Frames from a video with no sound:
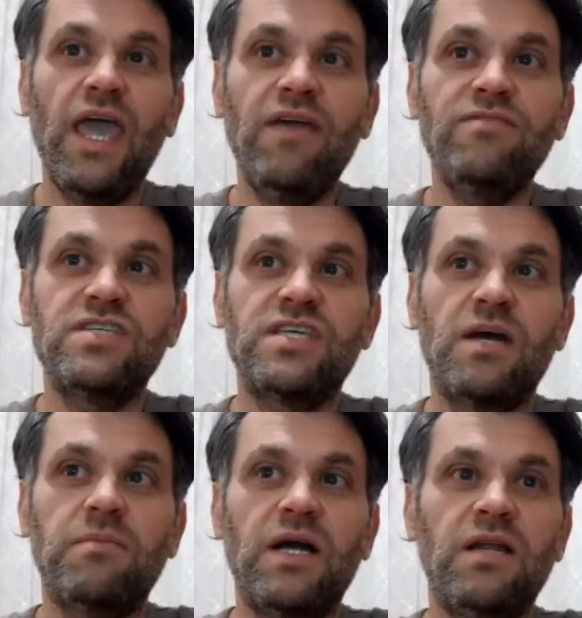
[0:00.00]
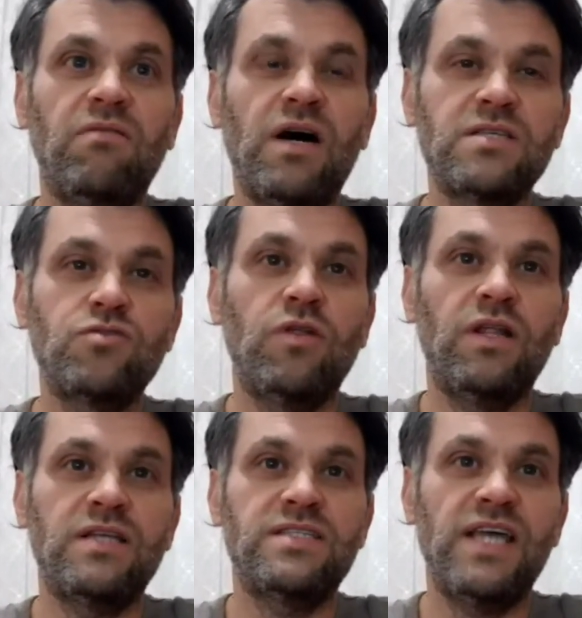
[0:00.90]
evci kemale vasıl
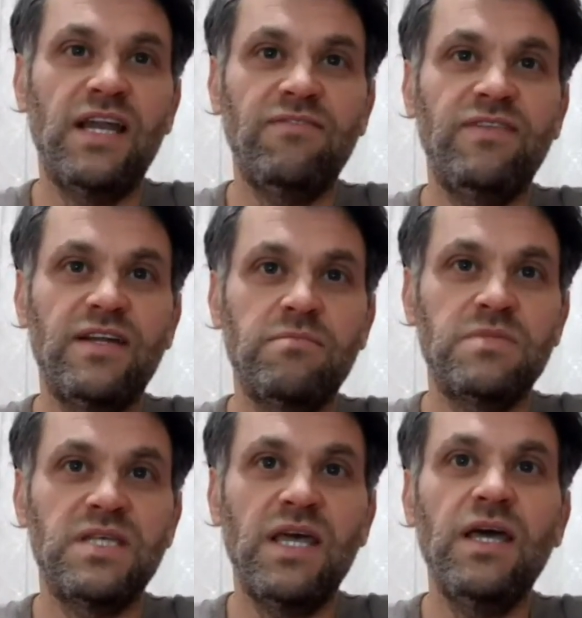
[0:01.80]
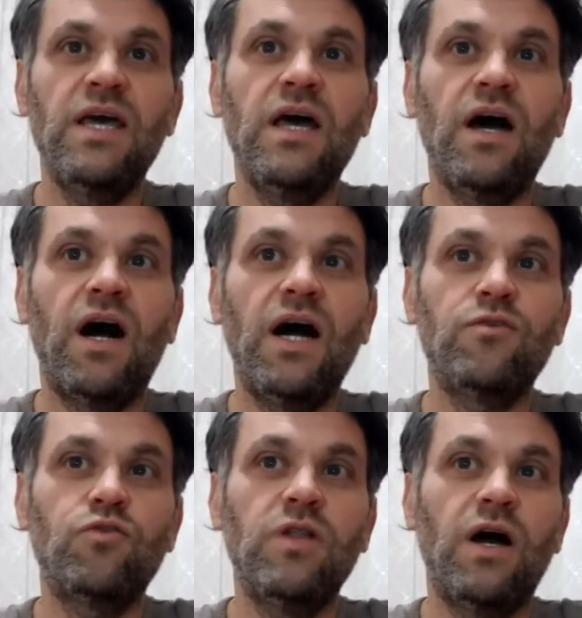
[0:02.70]
olan seleflerimize
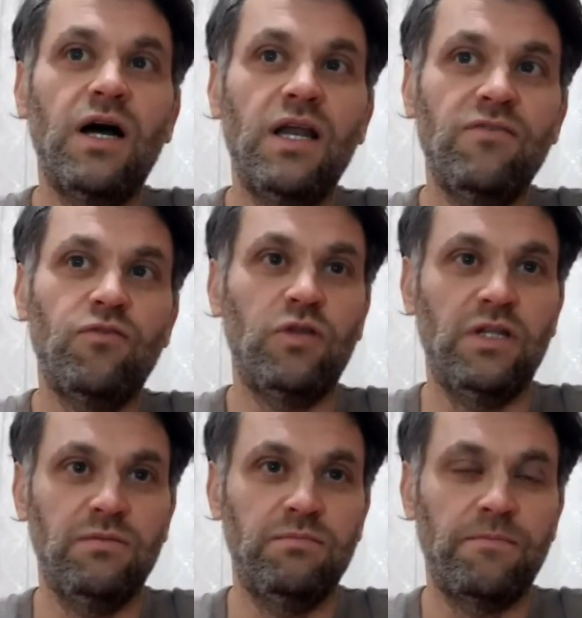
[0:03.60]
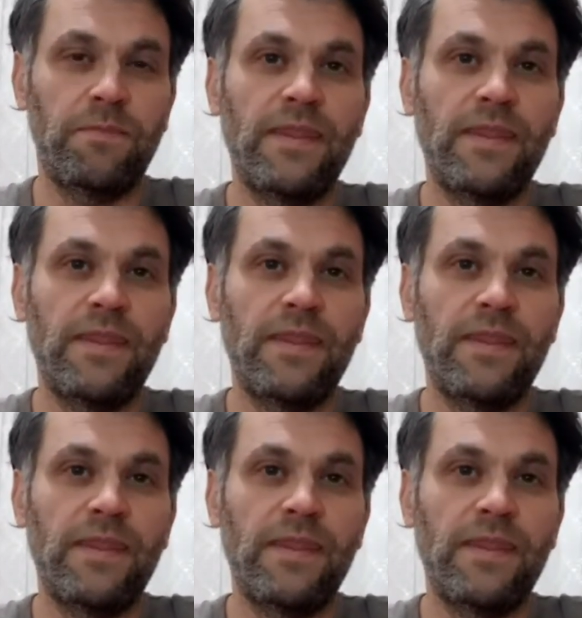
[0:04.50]
hayrul halef olalım.